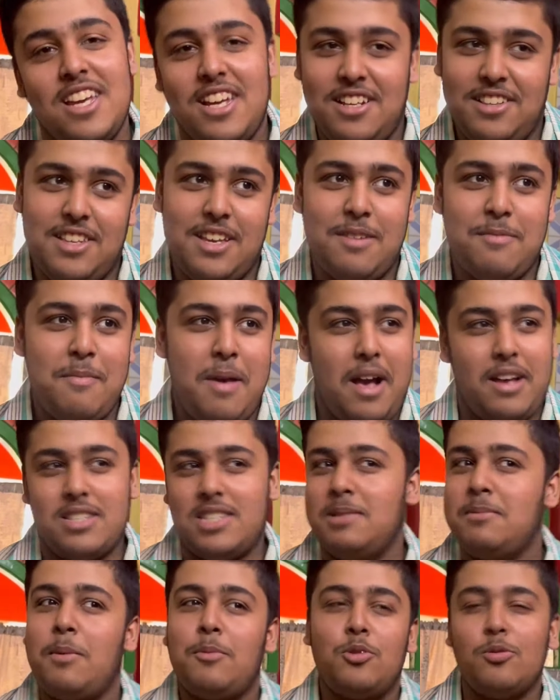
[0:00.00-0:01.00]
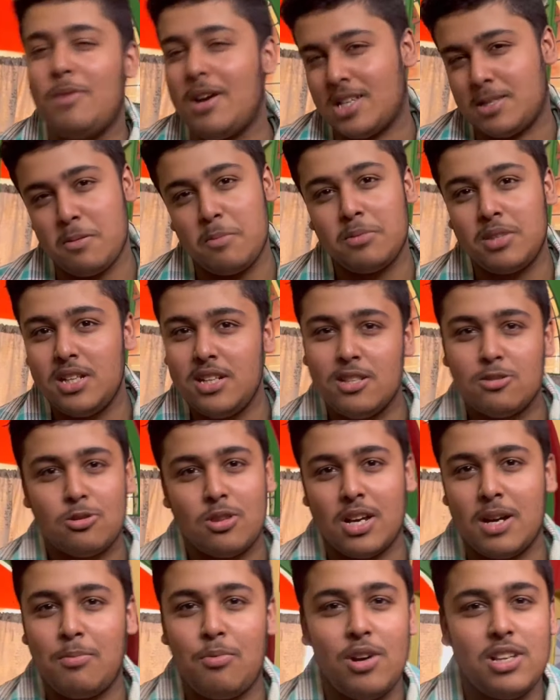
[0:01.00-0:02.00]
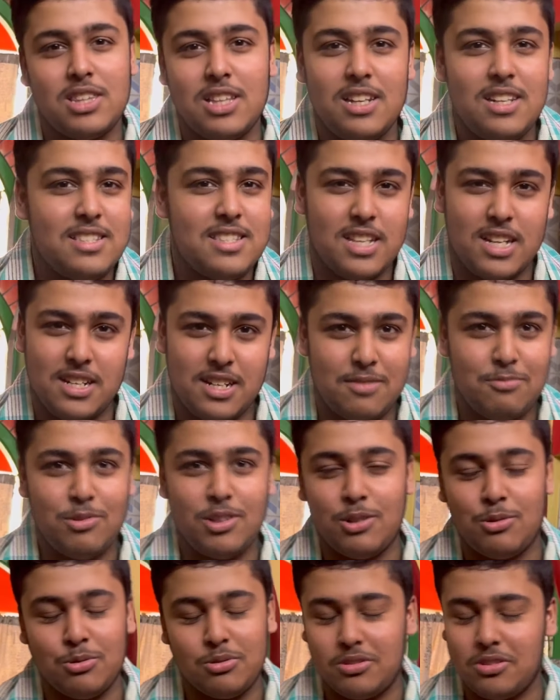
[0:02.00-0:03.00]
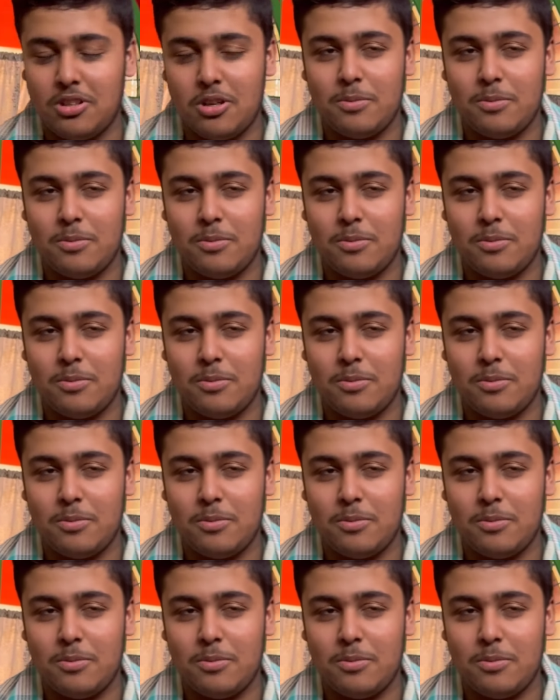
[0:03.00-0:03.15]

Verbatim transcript: ইতে ম্যাক্সিমাম টু ম্যাক্সিমাম তিরিশ থেকে পঁয়তাল্লিশ সেকেন্ডের মধ্যে করতে